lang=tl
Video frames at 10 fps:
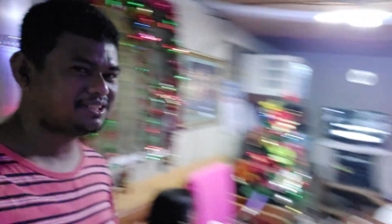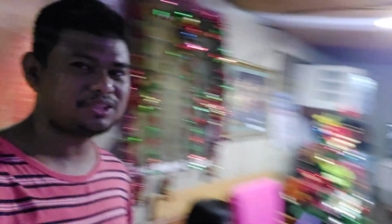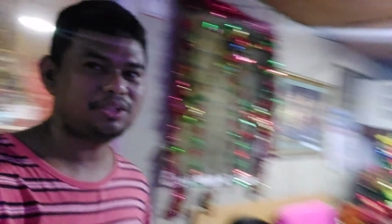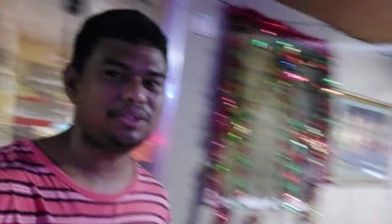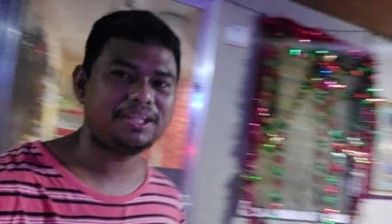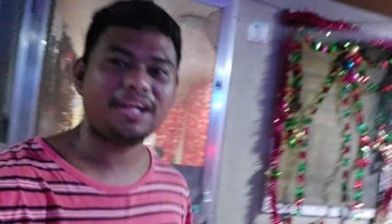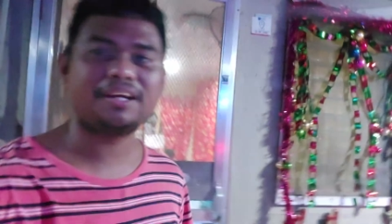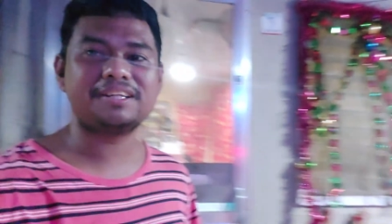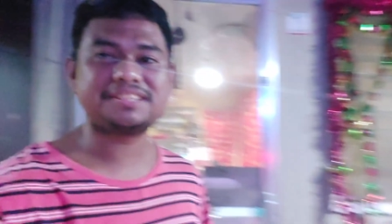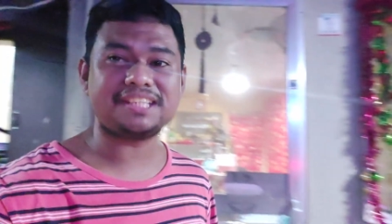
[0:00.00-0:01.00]
So
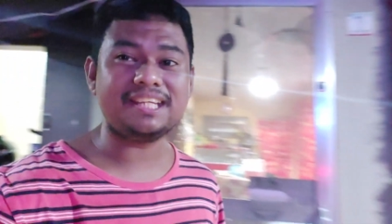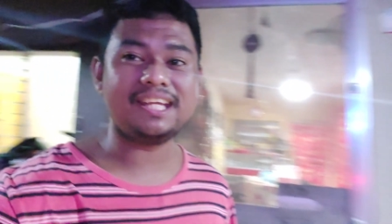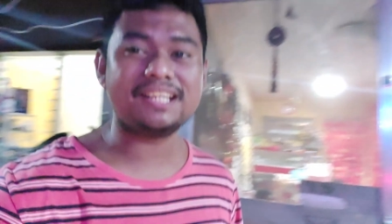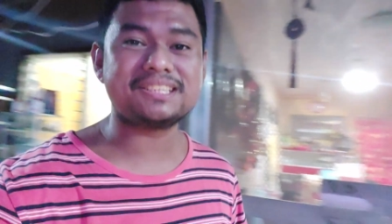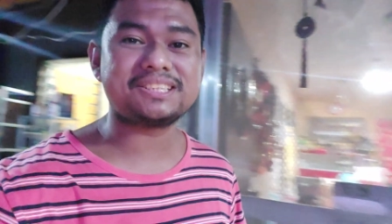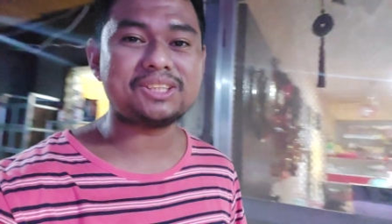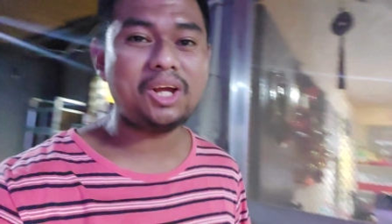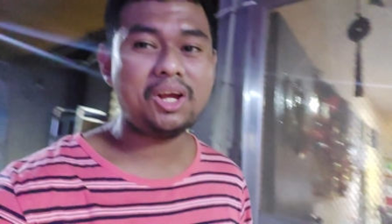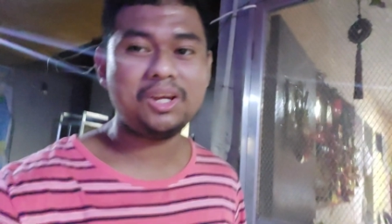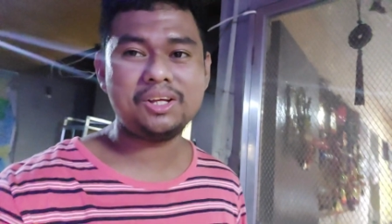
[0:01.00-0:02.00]
they're singing a
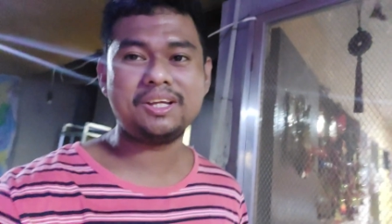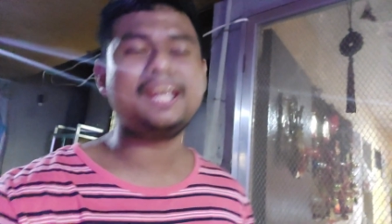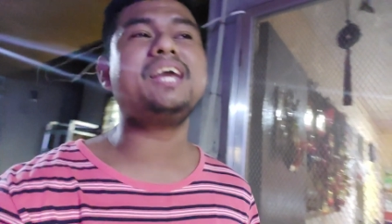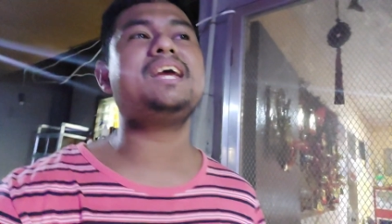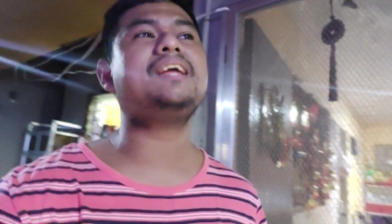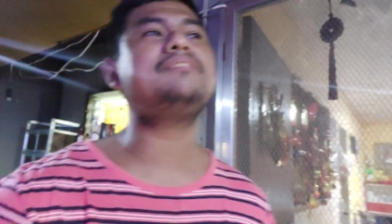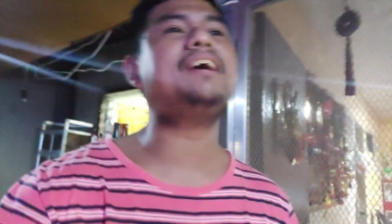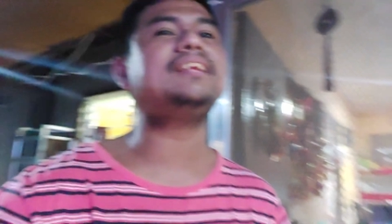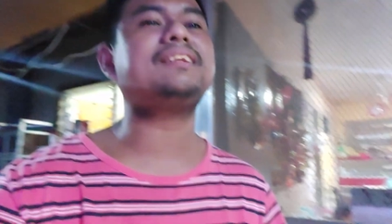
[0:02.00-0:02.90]
song and right